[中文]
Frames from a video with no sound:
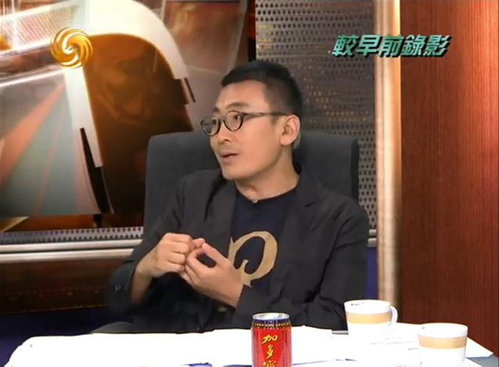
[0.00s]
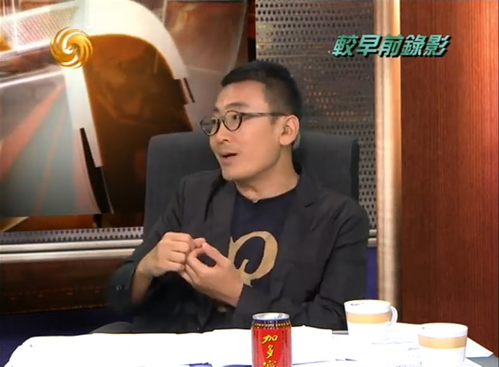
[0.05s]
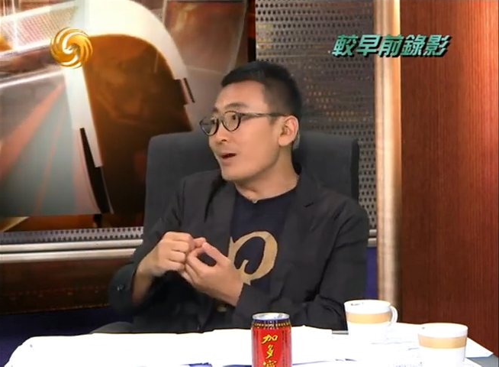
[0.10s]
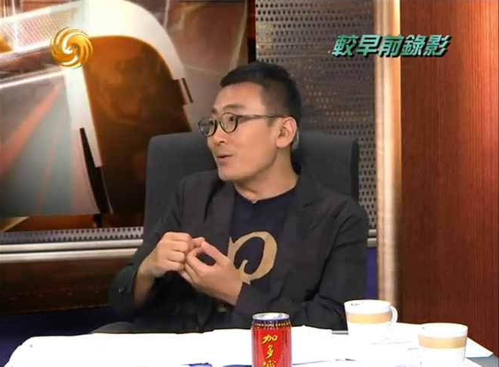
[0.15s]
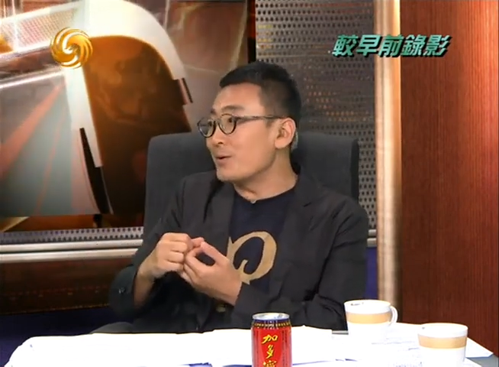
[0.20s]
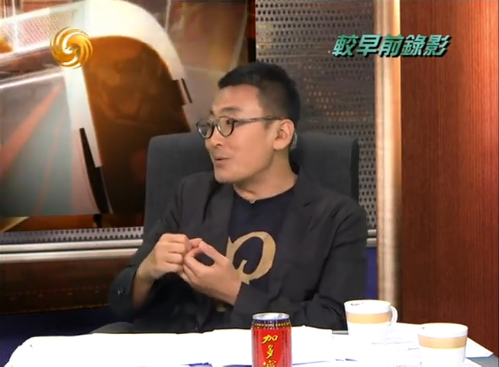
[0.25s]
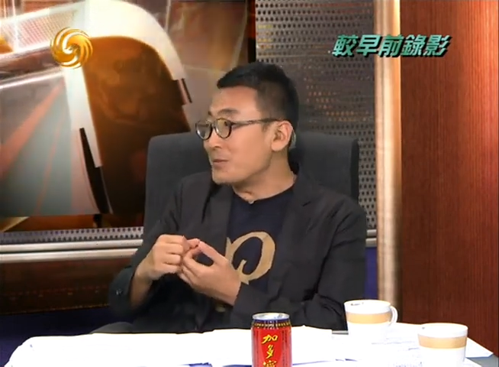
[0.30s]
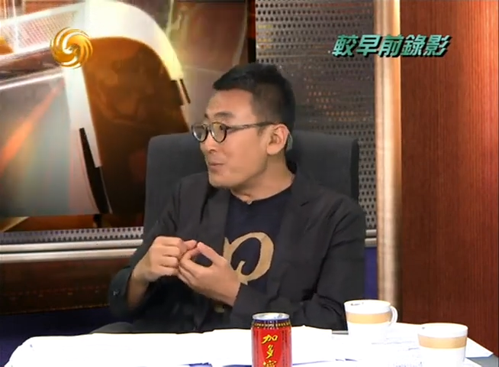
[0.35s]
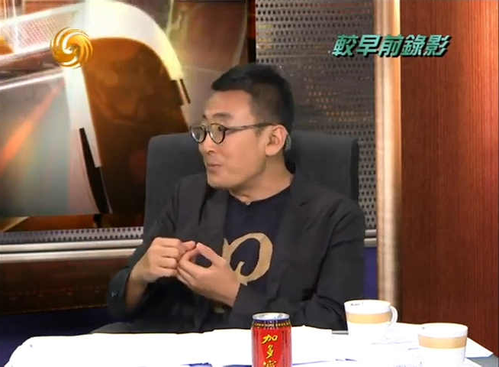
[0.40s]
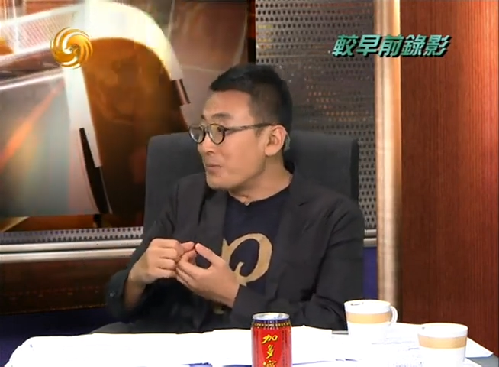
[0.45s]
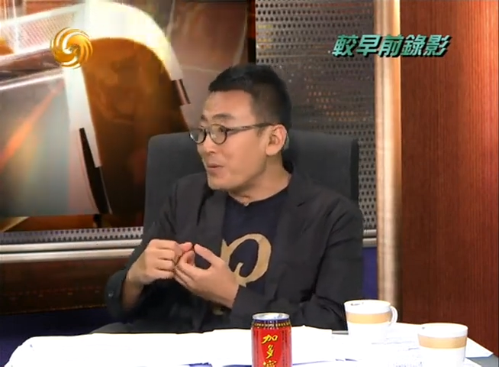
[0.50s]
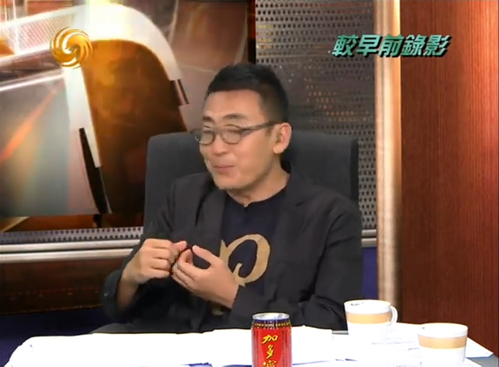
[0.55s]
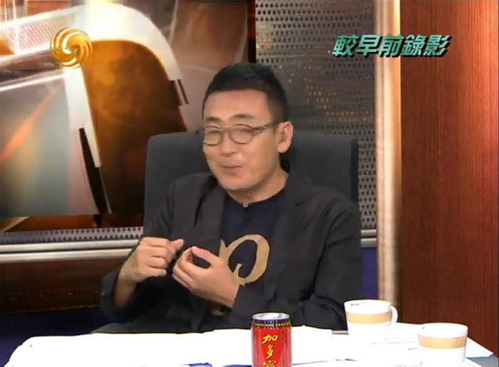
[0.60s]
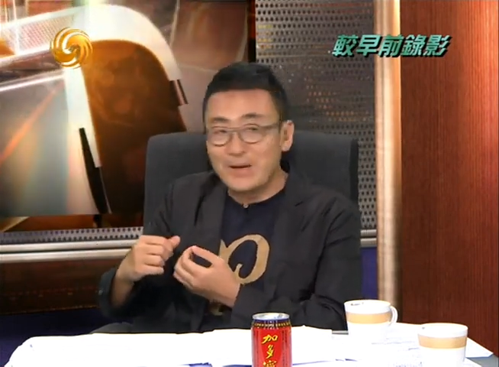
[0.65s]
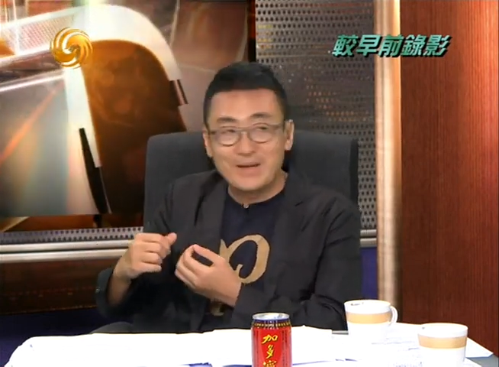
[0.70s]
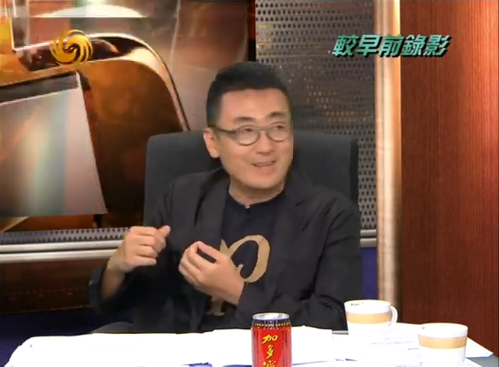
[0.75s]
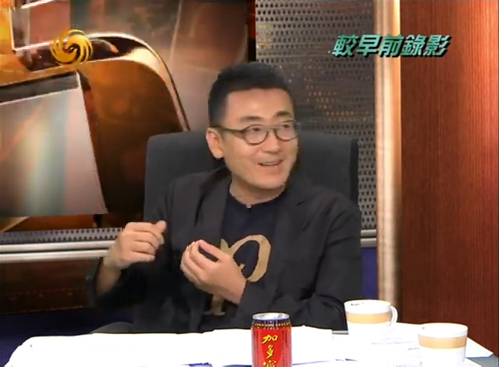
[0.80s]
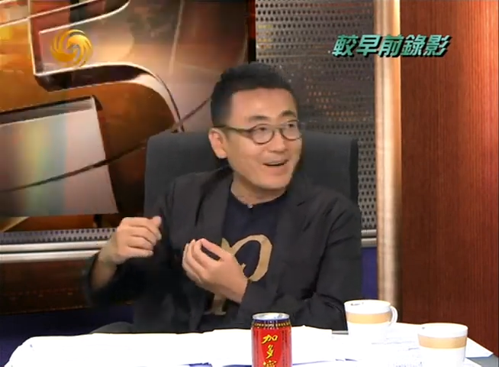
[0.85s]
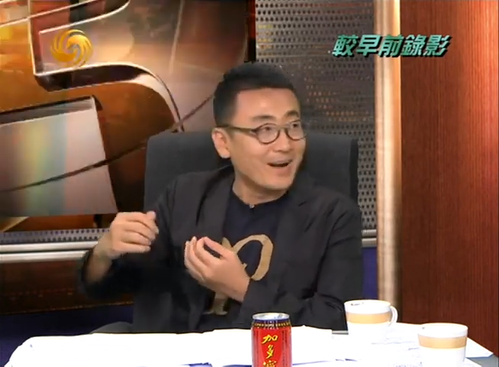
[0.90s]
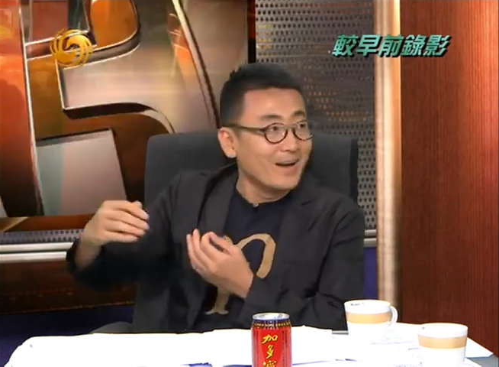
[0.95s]
看过《金瓶
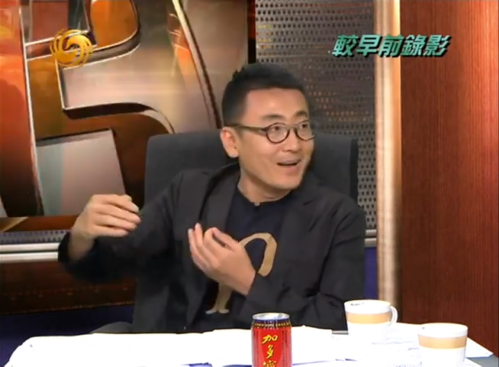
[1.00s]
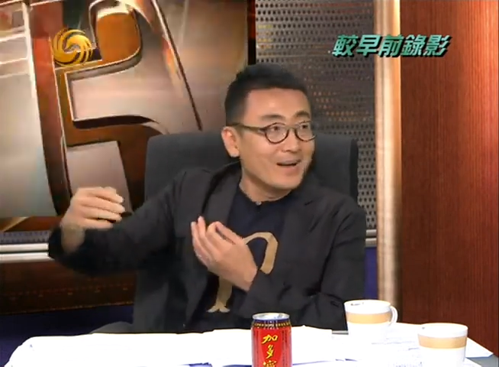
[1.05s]
梅》的，